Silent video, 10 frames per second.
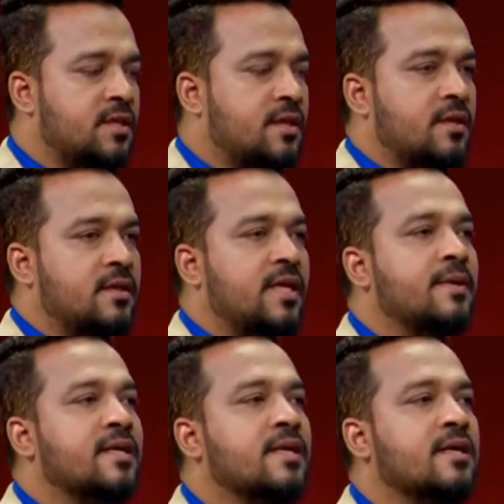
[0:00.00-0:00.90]
হচ্ছে ডে
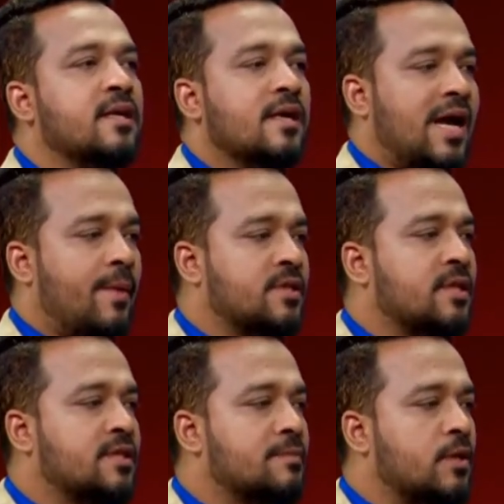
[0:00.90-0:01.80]
বাই ডে
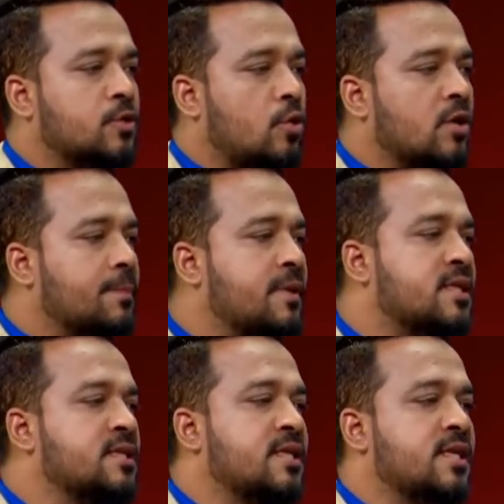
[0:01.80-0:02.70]
আমাদের দেশের মানুষ অনেক
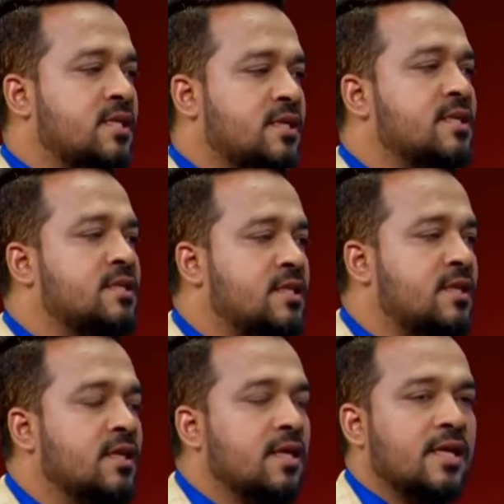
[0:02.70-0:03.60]
বেশি চিকিৎসাটা
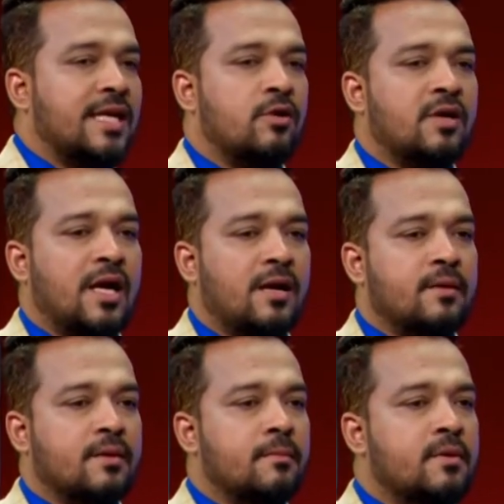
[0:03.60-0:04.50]
নিচ্ছে কারণ
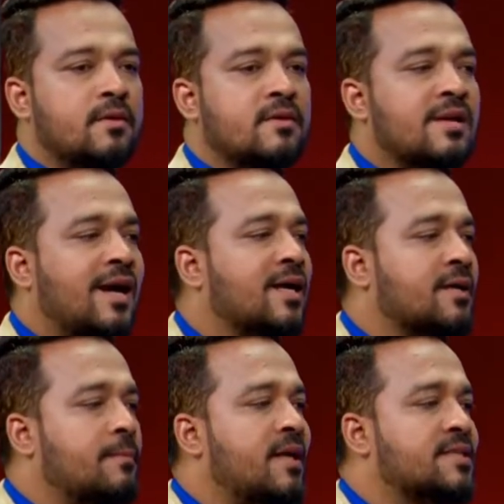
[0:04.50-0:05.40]
ড্রাগ
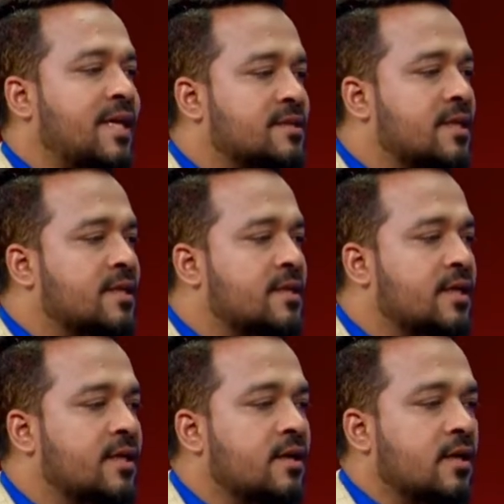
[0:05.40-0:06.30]
বা
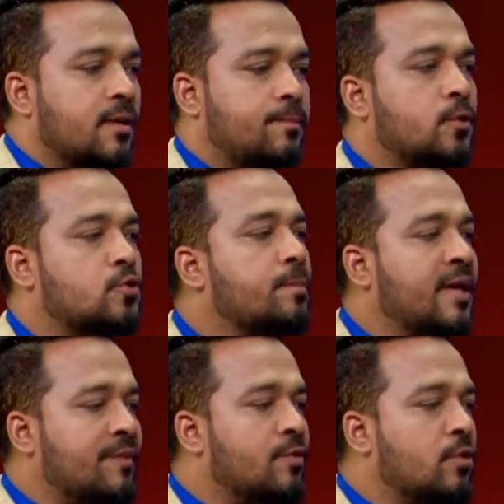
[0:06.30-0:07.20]
সার্জারিতে প্রচুর
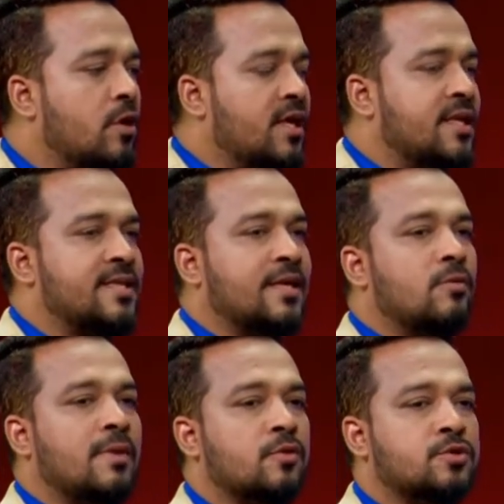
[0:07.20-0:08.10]
ব্যয়বহুল
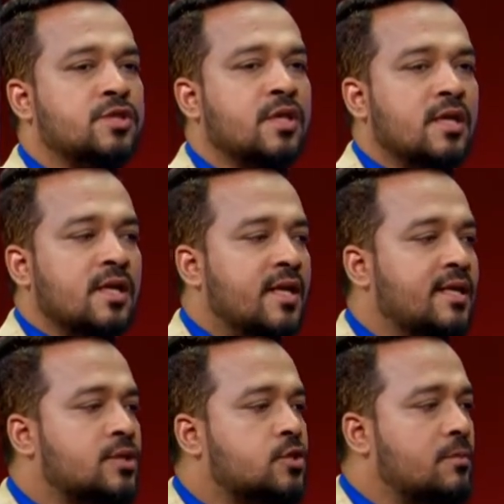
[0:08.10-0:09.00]
এছাড়াও মানুষ
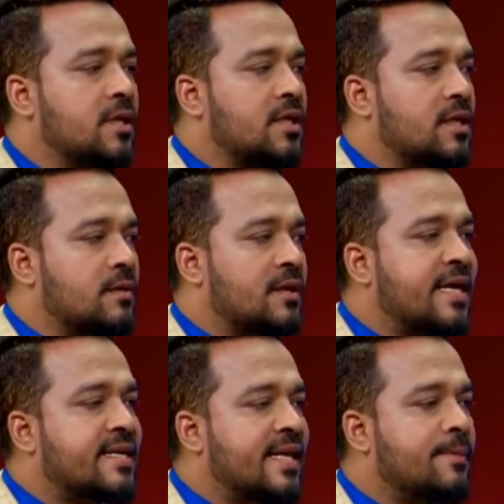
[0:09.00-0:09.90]
এটা মানে
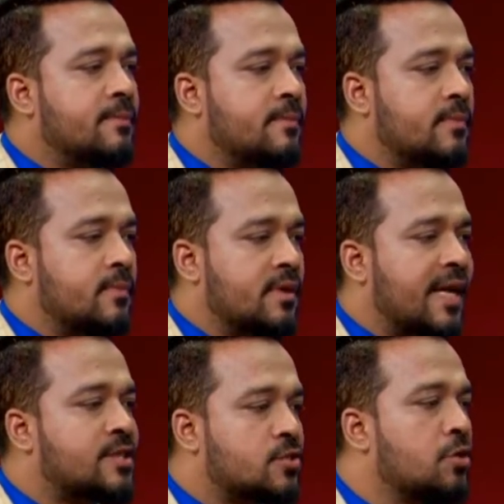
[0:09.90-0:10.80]
রাইট টাইম
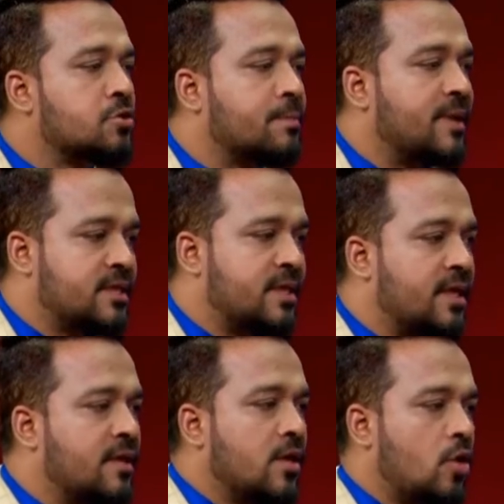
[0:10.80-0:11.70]
রাইট সলিউশন পাচ্ছে
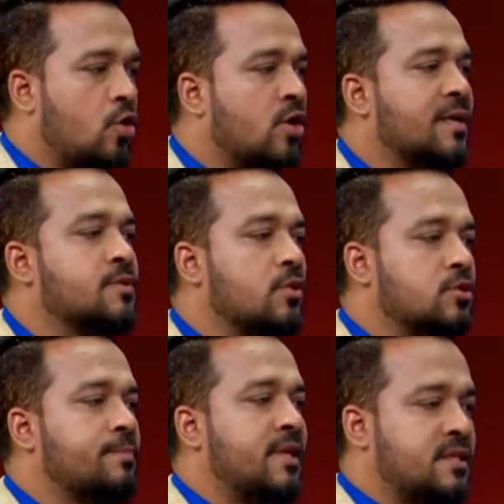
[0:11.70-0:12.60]
না লং টার্ম
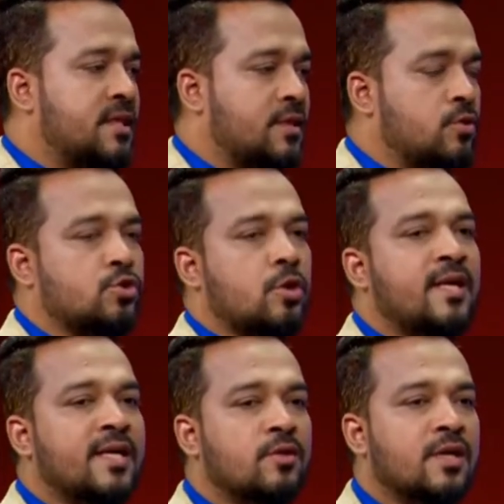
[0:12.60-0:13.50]
সলিউশন পাচ্ছে না তো
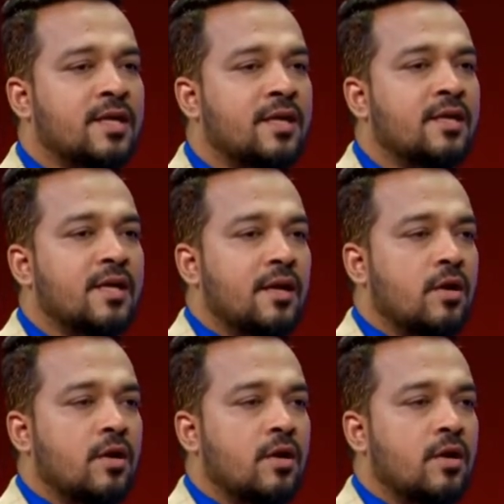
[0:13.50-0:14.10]
সবাই কিন্তু একটা